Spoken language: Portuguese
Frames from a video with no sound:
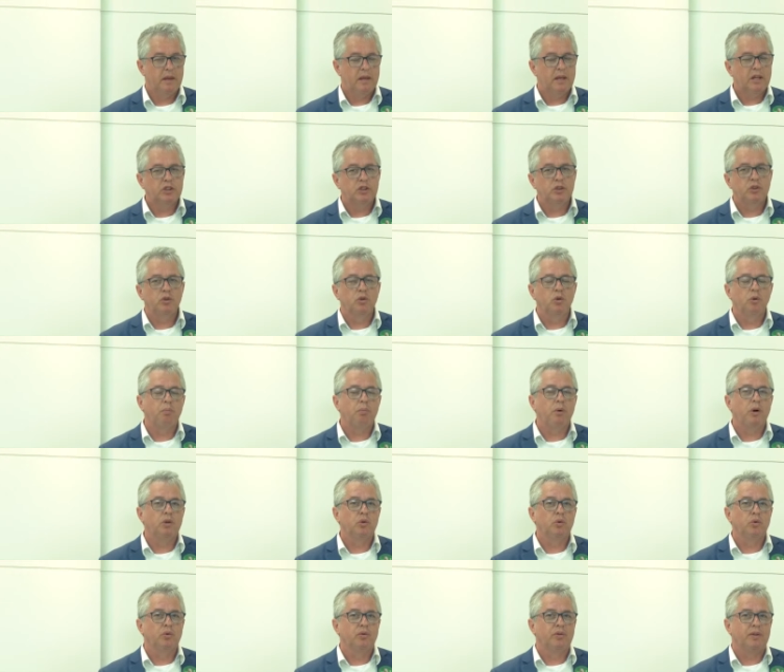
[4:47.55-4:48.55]
E a gente não
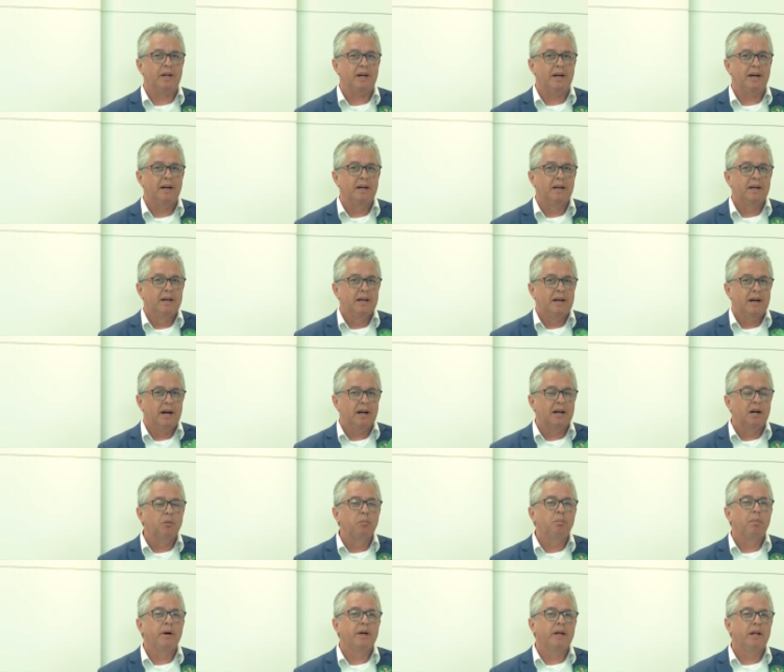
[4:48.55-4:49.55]
pode usar a
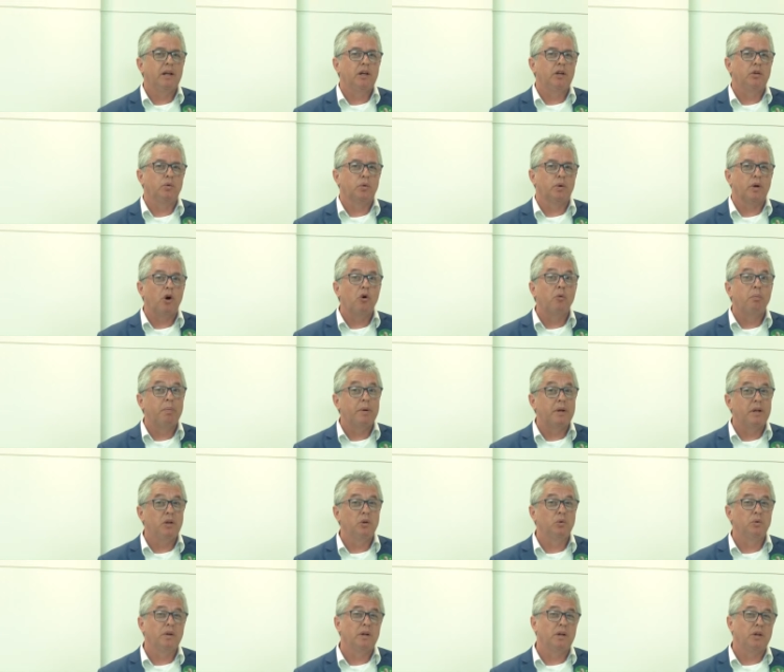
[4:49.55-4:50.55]
campanha eleitoral, o
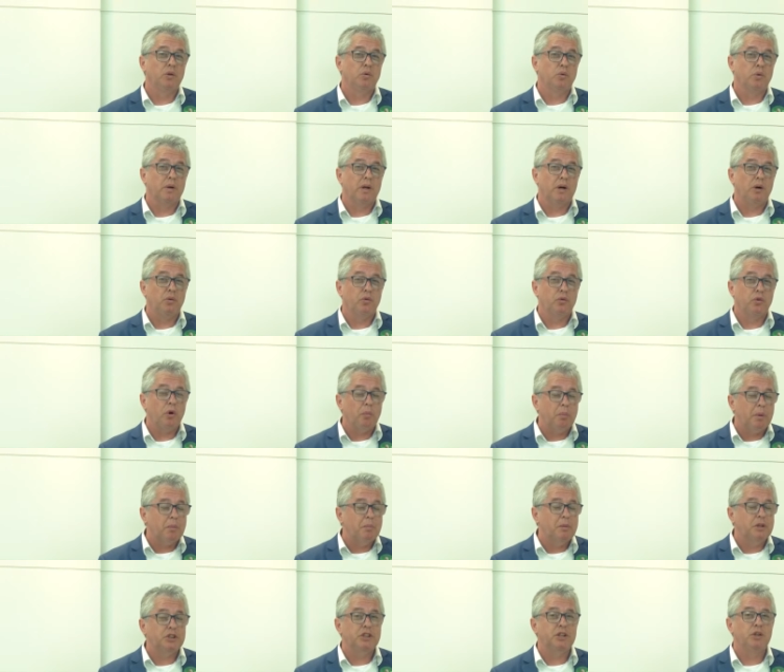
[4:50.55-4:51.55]
período eleitoral, só
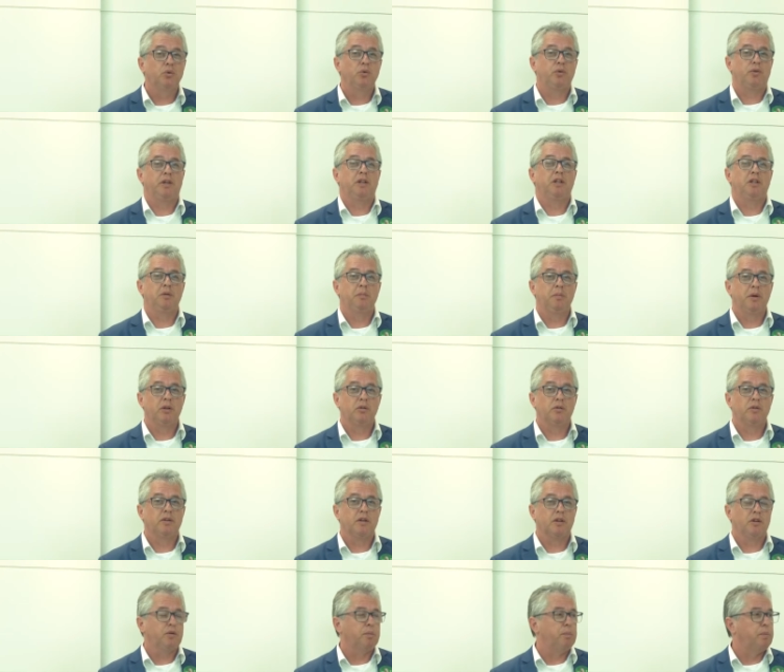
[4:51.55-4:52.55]
para mexer nos sentimentos
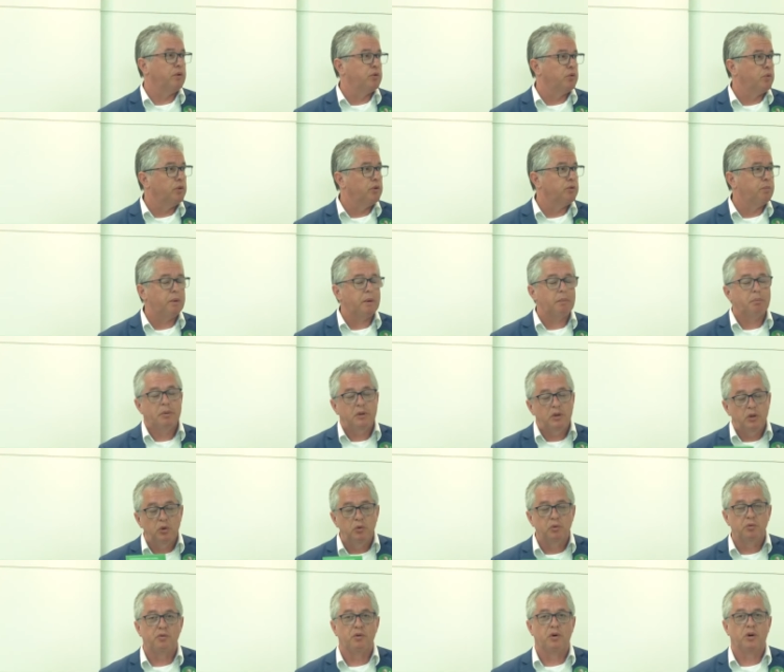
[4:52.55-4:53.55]
das pessoas para
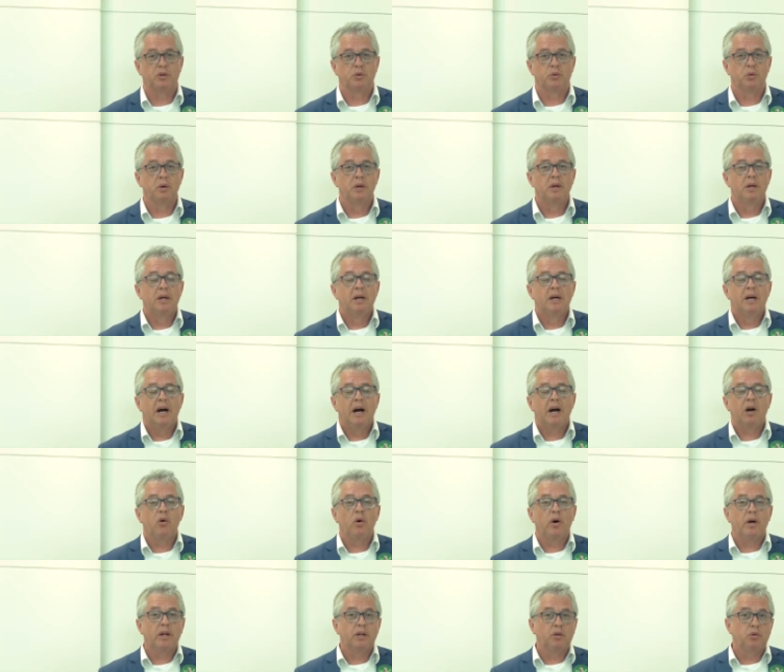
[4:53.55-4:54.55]
pedir o voto.
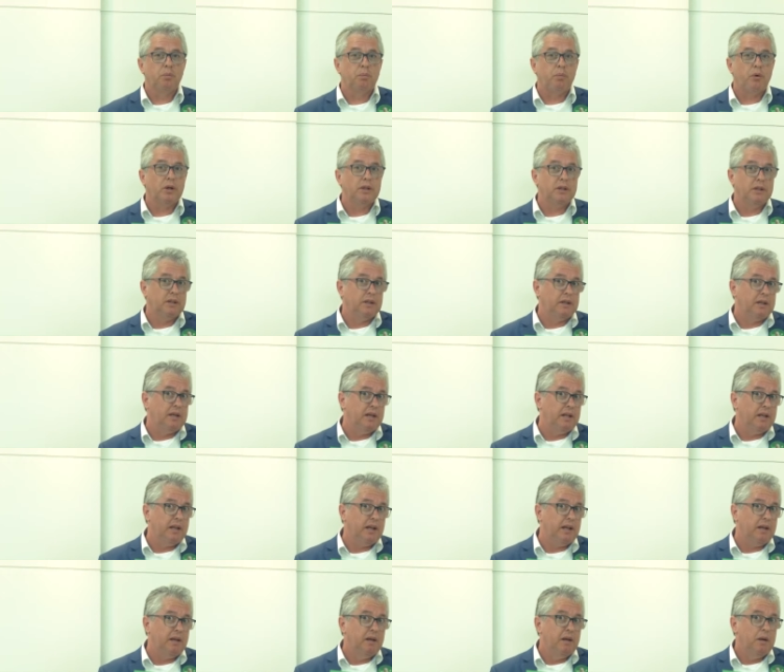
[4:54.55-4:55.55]
Agora, tu pode
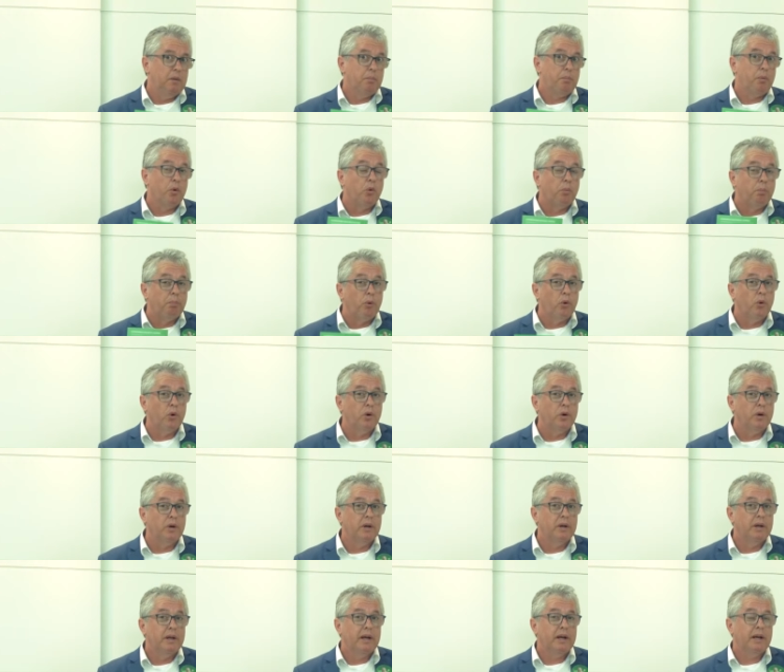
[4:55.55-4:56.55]
querer
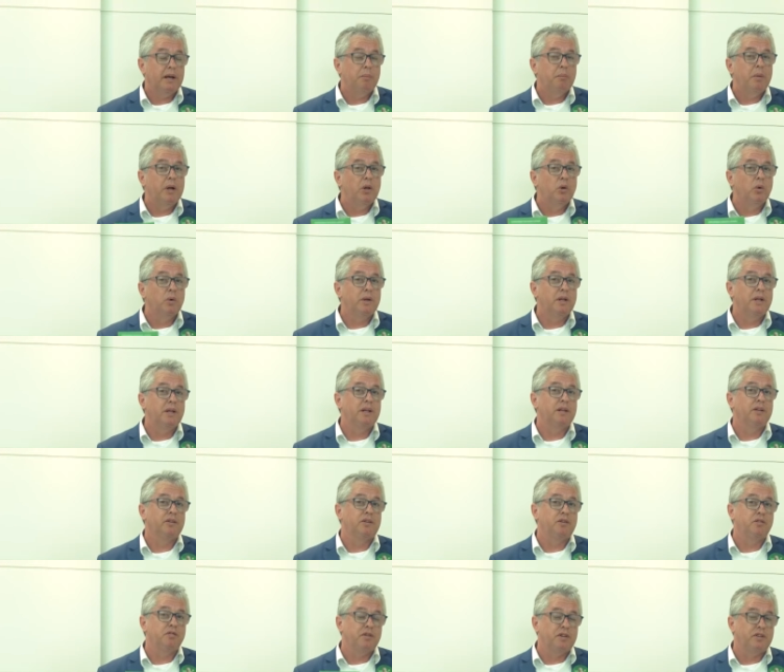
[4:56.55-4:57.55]
propor é,
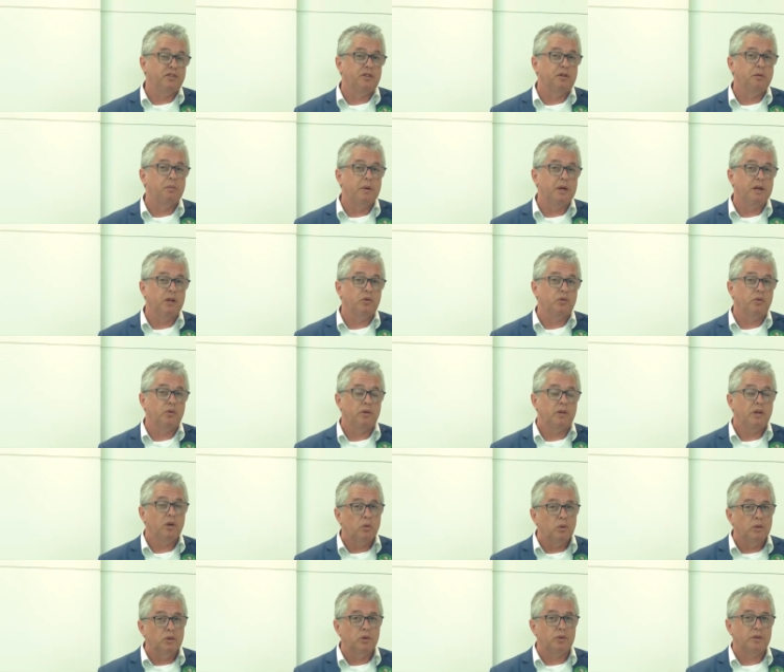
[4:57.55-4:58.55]
melhorias, investimentos.
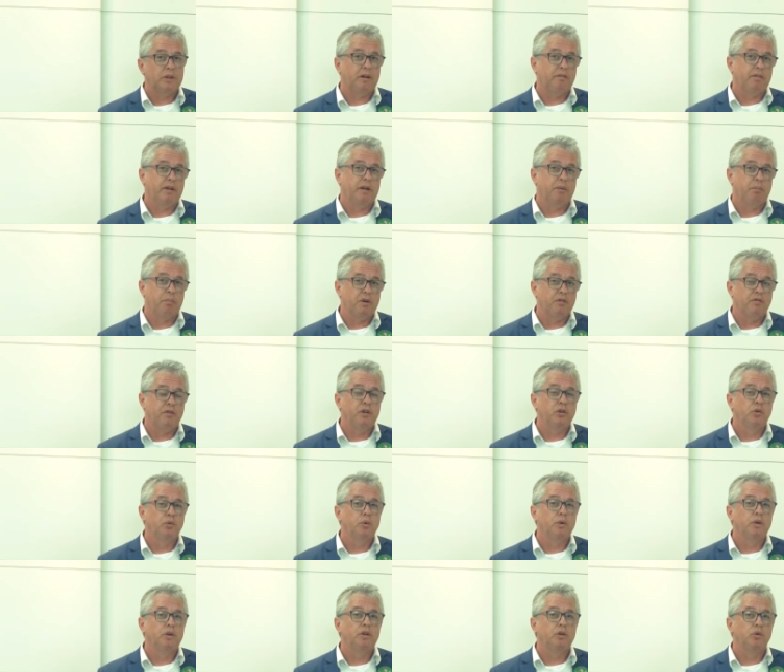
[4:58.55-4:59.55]
E quando eu estava na
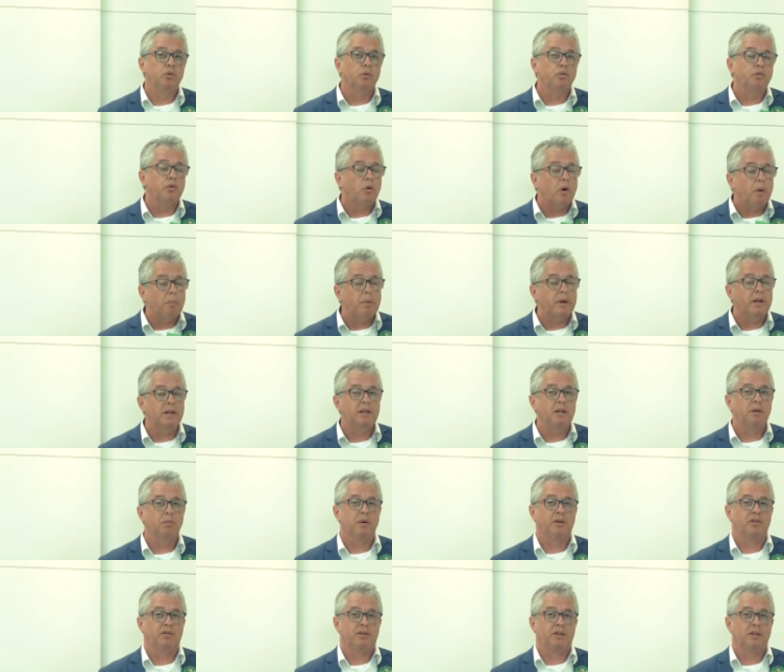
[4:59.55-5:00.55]
prefeitura de Turvo, eu aprendi
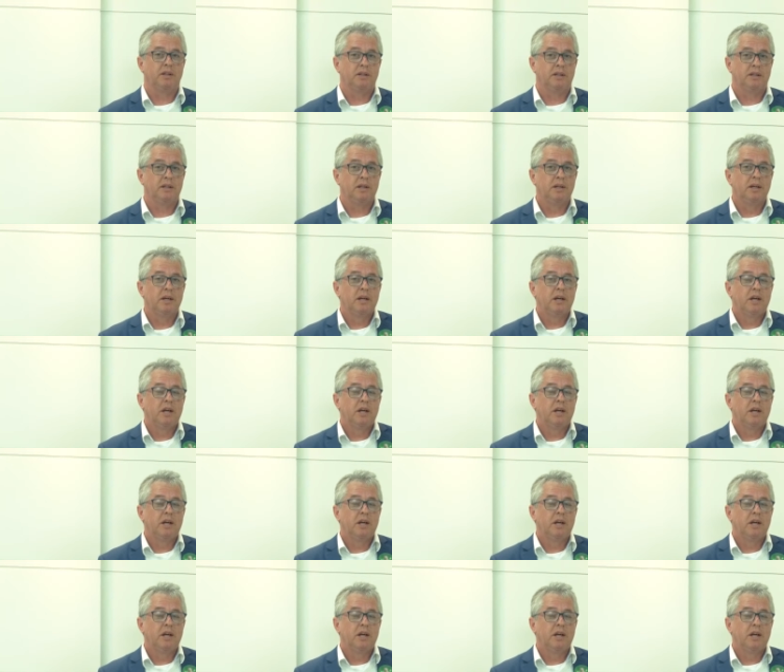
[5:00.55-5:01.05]
bastante.